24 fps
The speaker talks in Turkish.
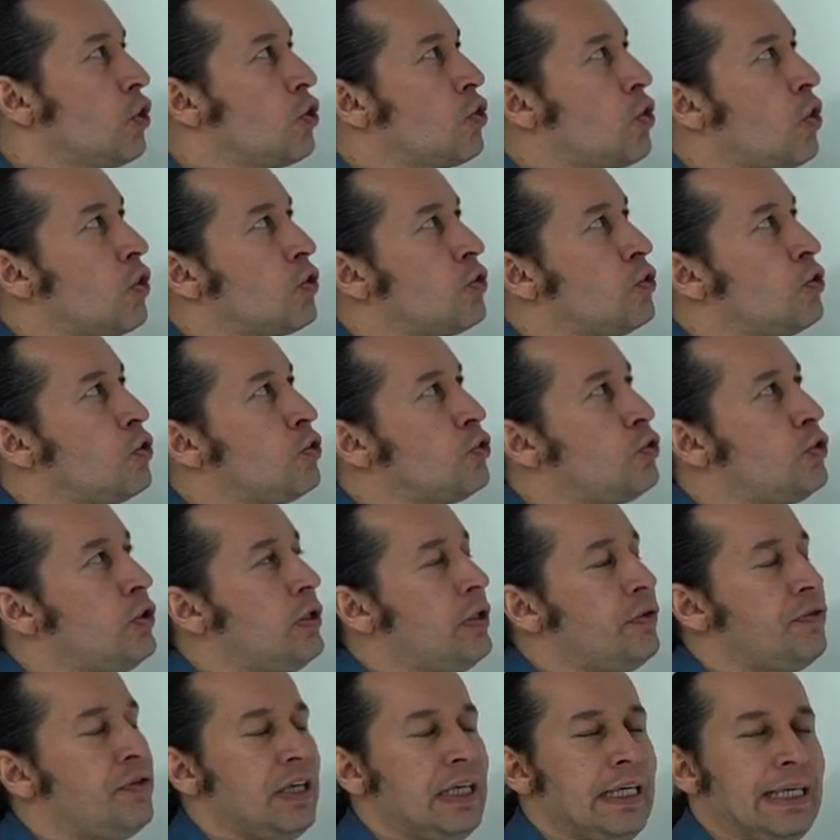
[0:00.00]

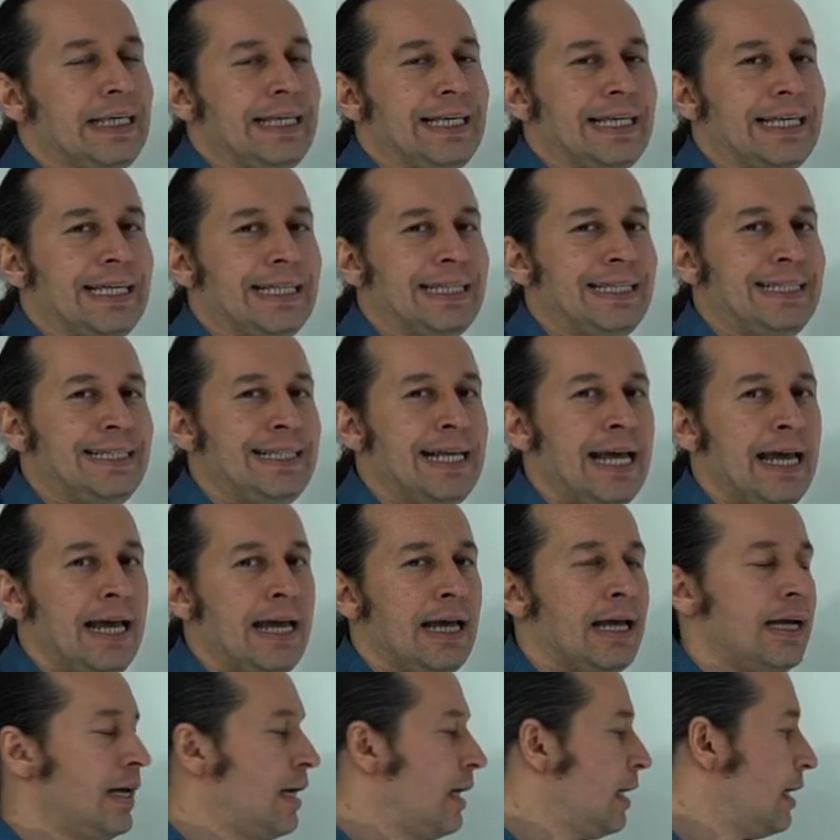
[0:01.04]
Konjonktif
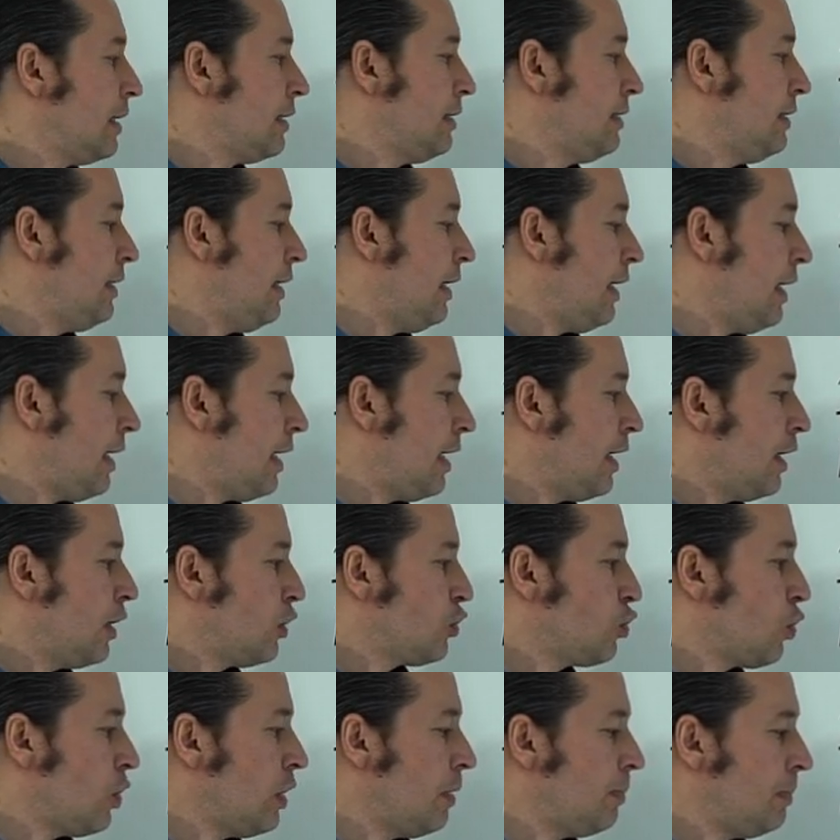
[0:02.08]
2'de diye
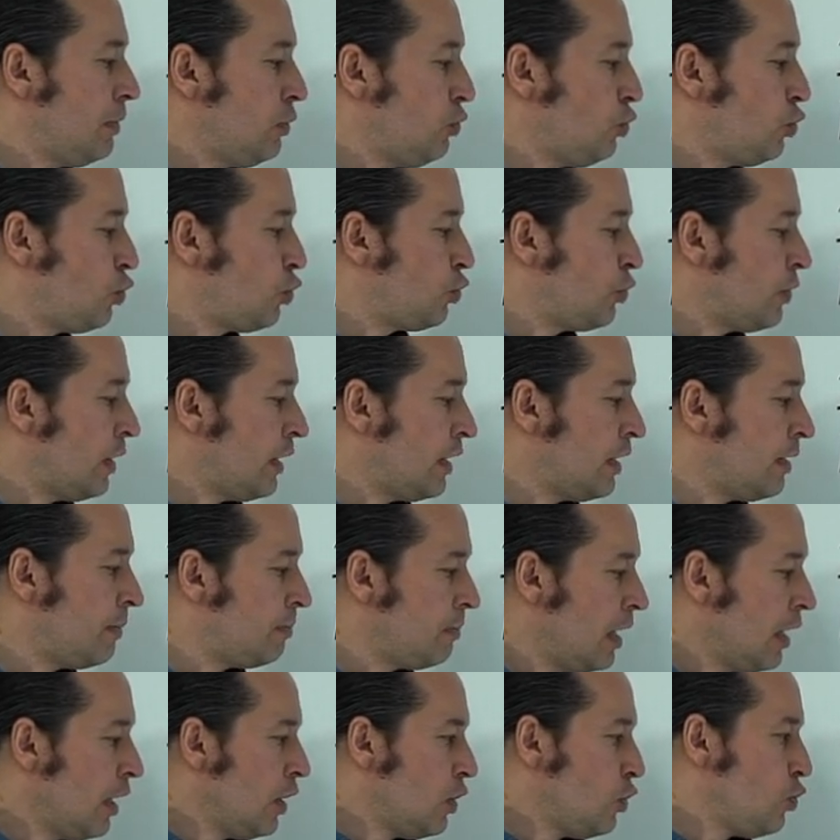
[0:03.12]
şöyle bir
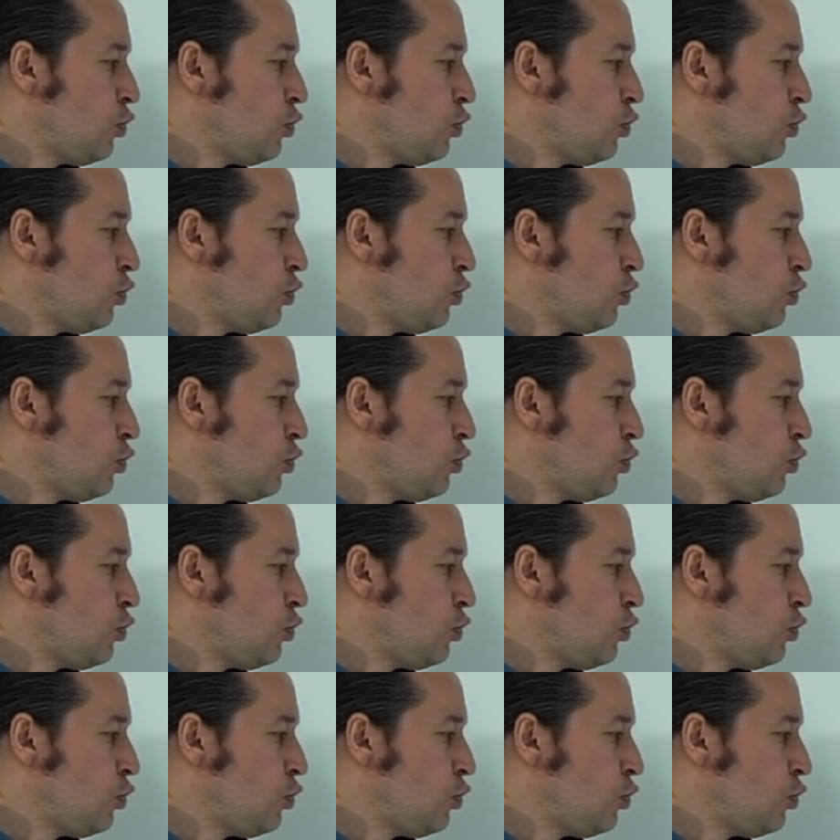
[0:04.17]
düşünelim.